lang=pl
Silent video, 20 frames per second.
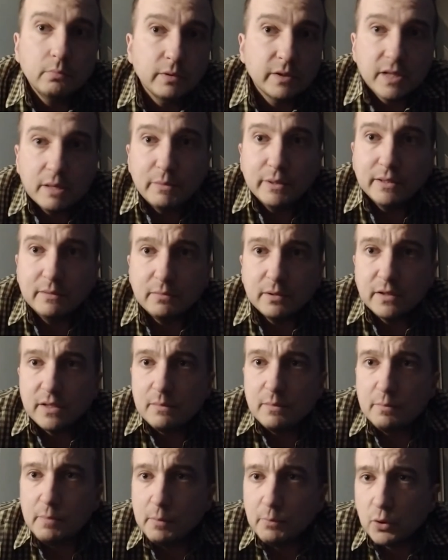chcemy,
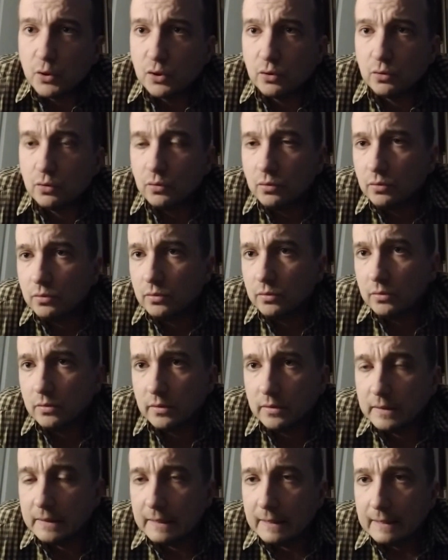chcemy po prostu
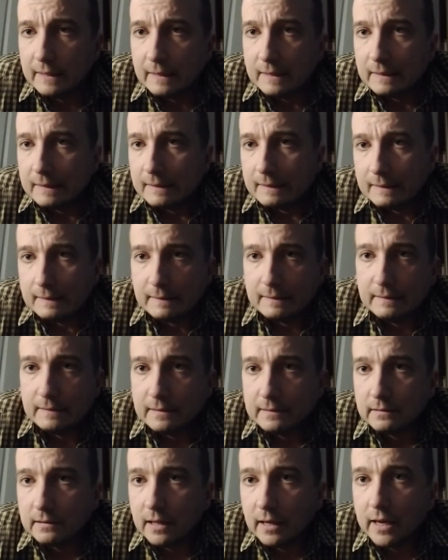
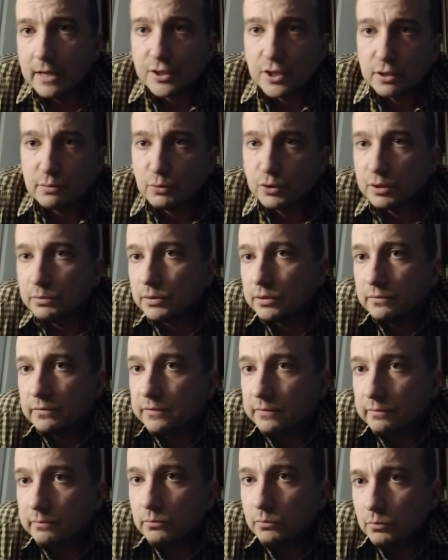Y, należeć, musimy,
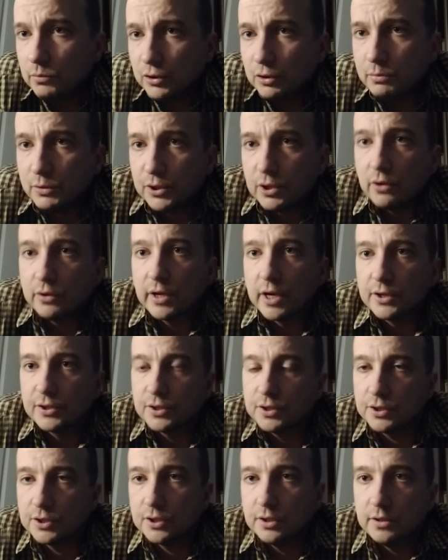musimy się
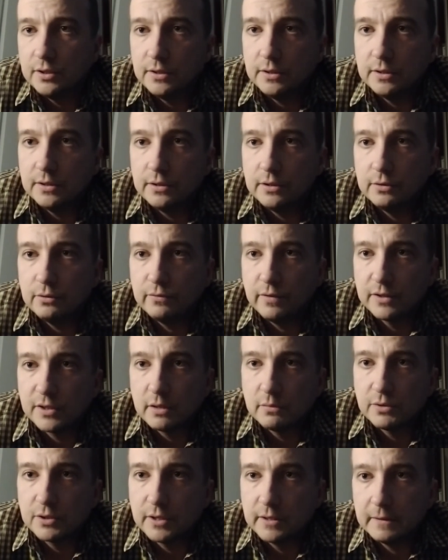określić i, i, i
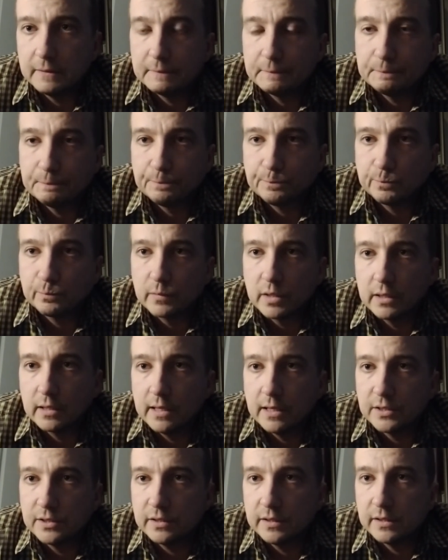uważam, że
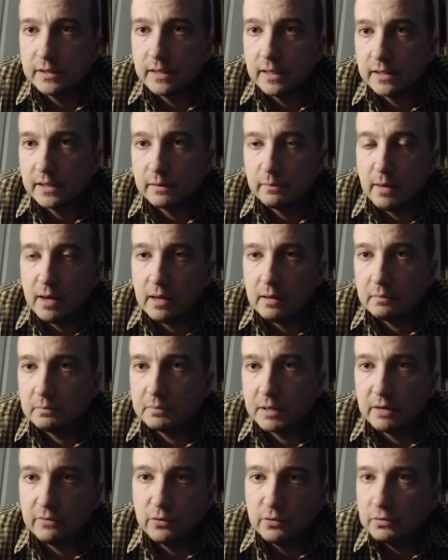każdy z nas ma
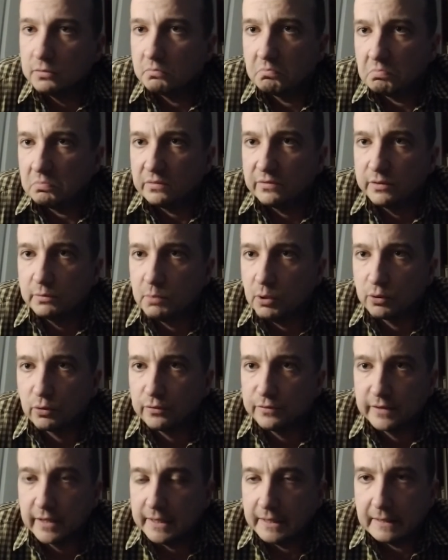prawo wyboru
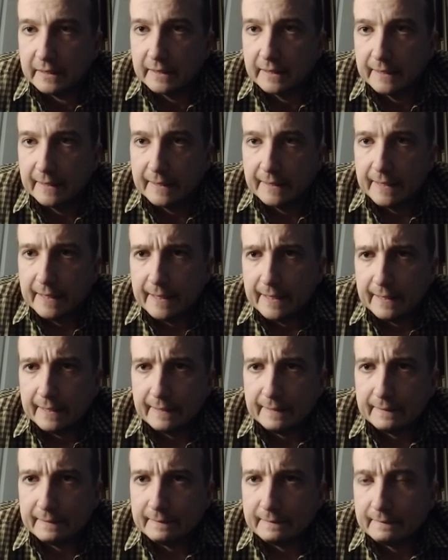w tej,
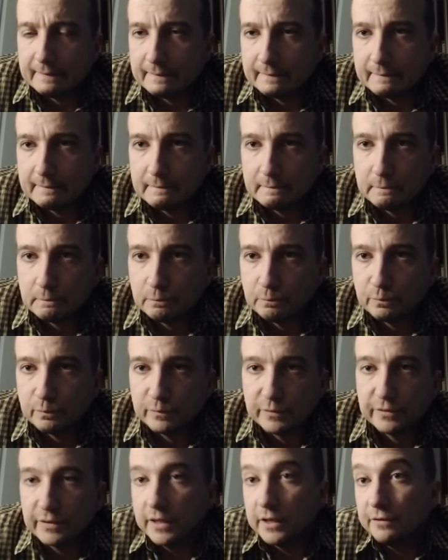e,
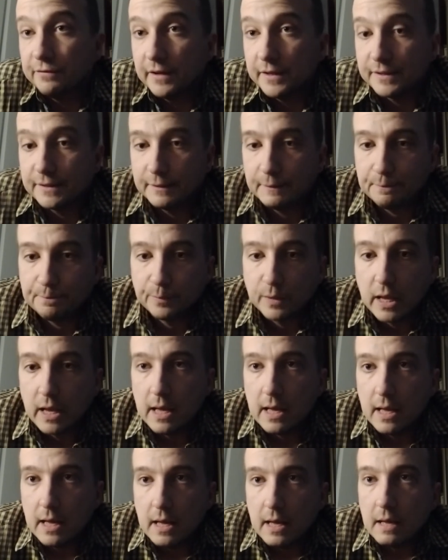w tej kwestii.
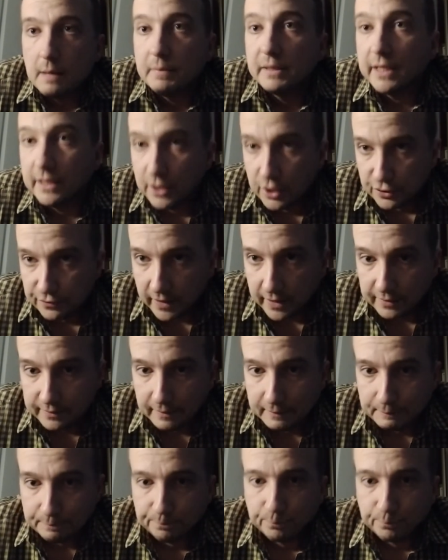Pytanie czwarte.